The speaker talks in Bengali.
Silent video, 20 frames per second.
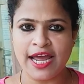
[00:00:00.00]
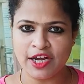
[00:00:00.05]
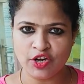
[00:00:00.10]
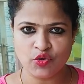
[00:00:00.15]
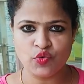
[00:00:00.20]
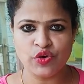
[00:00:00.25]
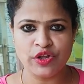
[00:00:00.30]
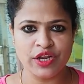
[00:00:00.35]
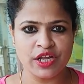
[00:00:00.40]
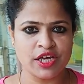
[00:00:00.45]
অ্যাড
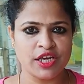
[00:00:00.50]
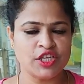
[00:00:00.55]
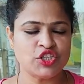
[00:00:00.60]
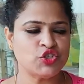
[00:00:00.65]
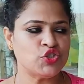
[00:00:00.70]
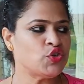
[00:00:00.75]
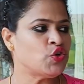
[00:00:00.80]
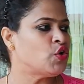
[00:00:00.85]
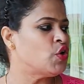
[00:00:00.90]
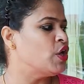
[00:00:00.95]
করে
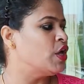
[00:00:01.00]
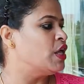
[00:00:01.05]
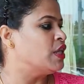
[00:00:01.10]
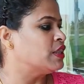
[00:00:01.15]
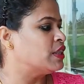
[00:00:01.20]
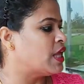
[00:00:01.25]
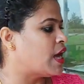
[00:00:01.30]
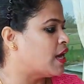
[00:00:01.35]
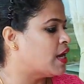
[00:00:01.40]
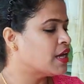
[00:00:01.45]
রেখেছো
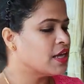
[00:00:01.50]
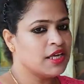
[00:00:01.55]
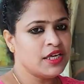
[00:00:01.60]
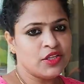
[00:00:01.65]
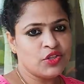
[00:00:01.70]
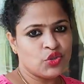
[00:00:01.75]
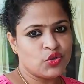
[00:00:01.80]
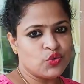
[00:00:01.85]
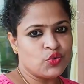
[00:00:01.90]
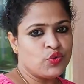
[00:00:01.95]
তারা
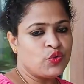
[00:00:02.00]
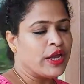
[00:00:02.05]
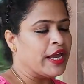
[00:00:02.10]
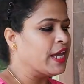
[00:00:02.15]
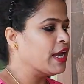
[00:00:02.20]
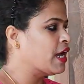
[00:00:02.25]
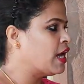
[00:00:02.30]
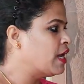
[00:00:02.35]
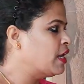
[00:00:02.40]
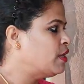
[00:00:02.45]
কিন্তু
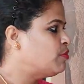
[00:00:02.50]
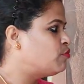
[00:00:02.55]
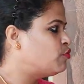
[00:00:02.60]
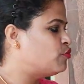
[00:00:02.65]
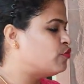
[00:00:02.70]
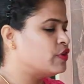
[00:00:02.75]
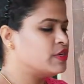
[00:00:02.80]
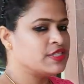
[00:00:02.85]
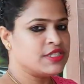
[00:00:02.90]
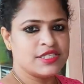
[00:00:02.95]
এখানে
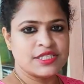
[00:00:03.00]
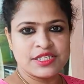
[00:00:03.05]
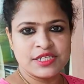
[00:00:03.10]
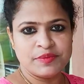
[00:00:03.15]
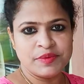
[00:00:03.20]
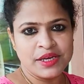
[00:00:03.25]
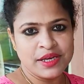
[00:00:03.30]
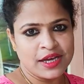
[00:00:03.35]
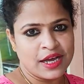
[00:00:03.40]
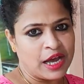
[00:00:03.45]
বুফে
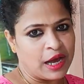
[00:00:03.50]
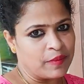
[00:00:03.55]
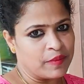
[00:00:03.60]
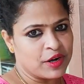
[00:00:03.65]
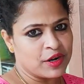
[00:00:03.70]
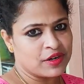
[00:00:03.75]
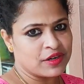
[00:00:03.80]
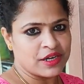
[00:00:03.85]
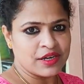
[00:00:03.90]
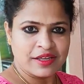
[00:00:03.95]
সিস্টেমে
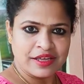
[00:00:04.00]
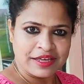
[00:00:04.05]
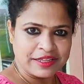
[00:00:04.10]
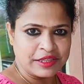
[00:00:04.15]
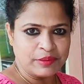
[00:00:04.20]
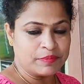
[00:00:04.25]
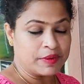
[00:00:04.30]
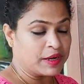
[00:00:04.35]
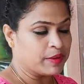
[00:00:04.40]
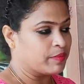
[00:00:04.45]
খাবারটা
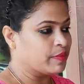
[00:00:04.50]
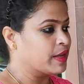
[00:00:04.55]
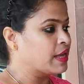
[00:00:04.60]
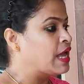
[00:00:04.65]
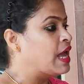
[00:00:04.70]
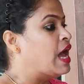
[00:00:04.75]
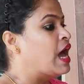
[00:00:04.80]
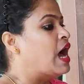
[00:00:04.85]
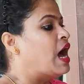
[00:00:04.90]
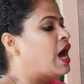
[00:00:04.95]
খেতে পারবে
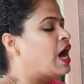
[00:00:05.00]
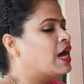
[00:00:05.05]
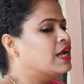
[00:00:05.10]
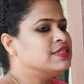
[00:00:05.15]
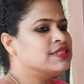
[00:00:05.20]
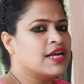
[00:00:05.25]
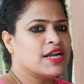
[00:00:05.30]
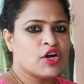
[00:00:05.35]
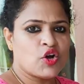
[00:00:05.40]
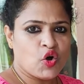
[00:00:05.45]
আর
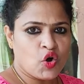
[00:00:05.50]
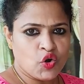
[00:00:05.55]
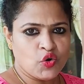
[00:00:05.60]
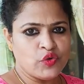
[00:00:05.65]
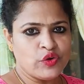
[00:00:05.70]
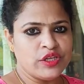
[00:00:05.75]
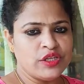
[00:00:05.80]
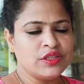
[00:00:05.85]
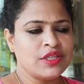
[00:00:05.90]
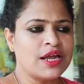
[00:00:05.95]
যারা
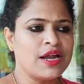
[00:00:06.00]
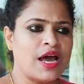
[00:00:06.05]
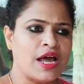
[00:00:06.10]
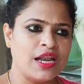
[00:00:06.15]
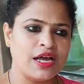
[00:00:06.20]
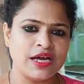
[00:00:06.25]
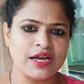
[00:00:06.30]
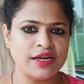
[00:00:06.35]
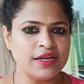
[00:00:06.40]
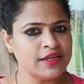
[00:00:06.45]
করনি তারা
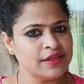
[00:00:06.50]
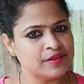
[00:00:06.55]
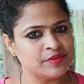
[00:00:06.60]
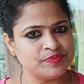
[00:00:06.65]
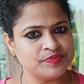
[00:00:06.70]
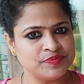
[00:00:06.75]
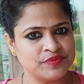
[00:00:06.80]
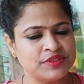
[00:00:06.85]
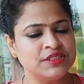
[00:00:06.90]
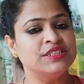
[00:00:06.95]
আলাকারে
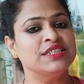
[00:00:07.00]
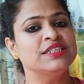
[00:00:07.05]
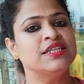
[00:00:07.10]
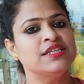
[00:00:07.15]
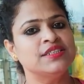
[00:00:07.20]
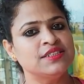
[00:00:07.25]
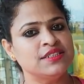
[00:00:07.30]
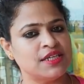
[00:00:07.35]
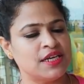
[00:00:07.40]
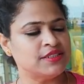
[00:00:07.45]
যেটা
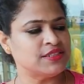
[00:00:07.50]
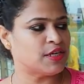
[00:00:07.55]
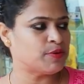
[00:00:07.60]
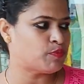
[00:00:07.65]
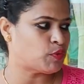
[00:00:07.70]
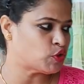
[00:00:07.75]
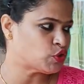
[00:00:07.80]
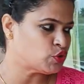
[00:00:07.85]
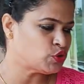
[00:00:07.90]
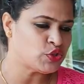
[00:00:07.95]
যেটা যার
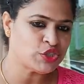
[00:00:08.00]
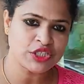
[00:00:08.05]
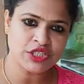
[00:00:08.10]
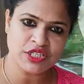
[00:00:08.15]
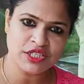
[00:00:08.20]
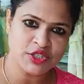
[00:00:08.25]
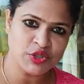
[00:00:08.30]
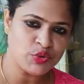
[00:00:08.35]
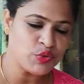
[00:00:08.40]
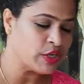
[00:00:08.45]
পছন্দ
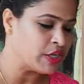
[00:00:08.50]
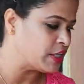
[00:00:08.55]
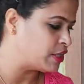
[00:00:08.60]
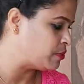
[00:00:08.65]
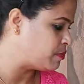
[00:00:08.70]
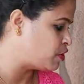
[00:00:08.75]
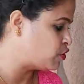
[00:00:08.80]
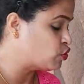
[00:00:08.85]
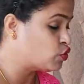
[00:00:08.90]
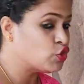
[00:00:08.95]
সেটা কিন্তু
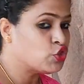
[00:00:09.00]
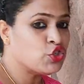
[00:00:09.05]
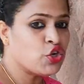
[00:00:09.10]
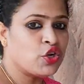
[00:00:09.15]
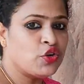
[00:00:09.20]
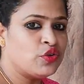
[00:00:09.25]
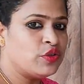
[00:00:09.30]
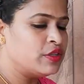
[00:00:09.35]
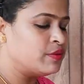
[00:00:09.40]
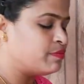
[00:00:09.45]
খেতে পারে তো চলো